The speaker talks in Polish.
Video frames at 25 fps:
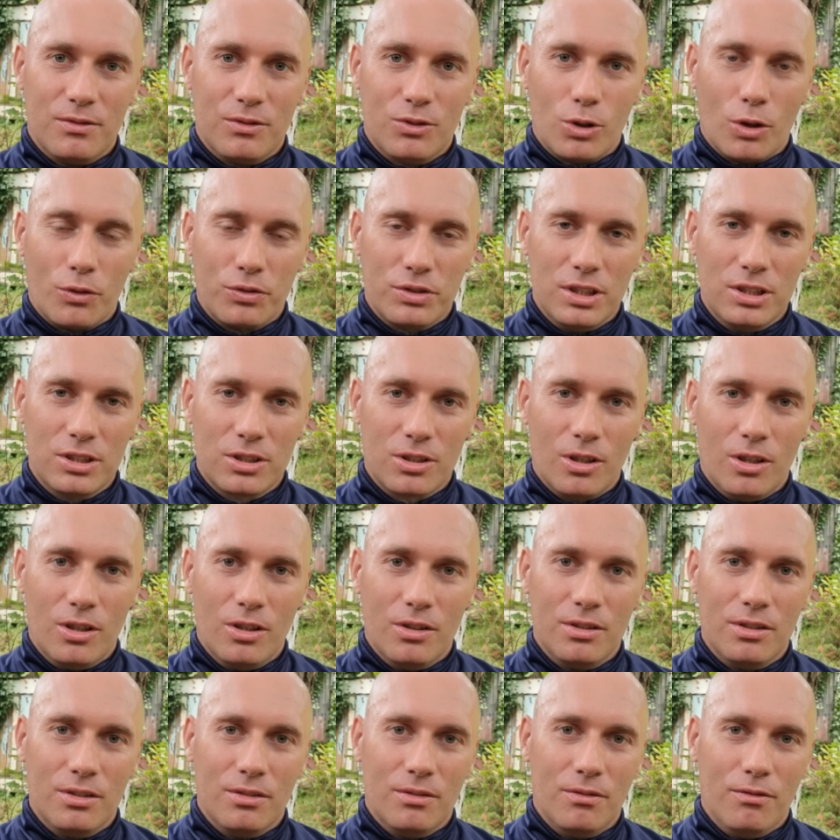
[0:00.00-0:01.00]
to
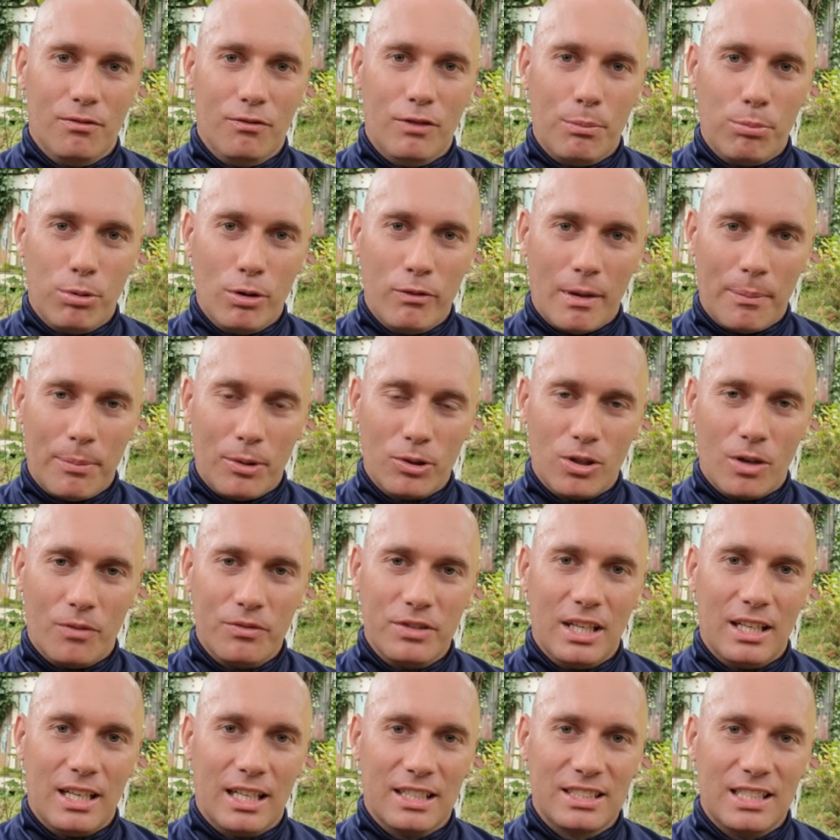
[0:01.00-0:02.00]
wszystko wypływa
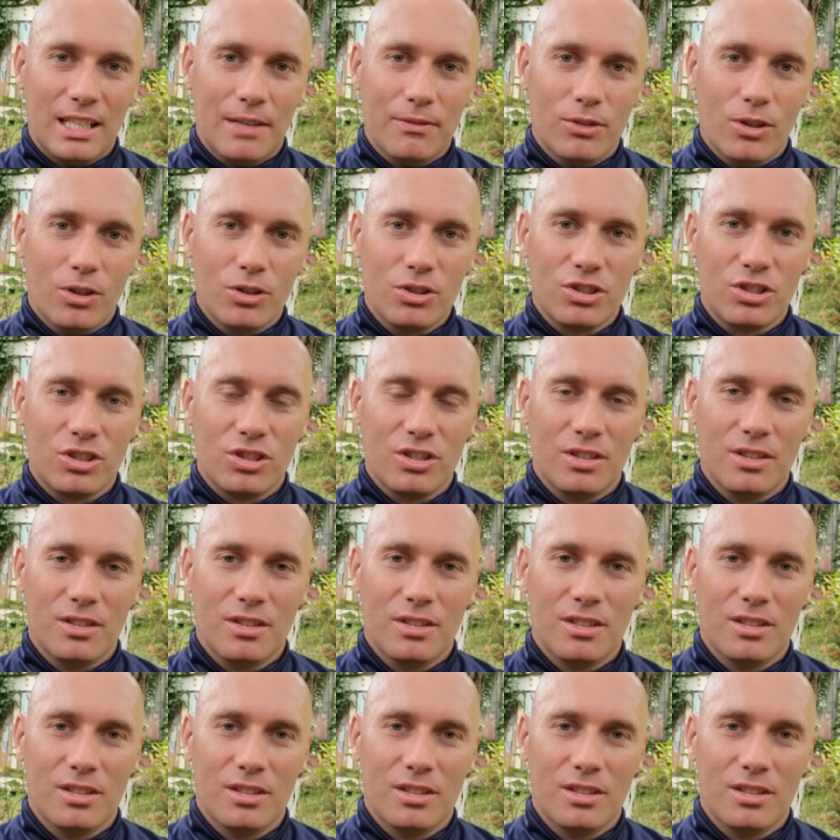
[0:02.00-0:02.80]
ponownie na zewnątrz,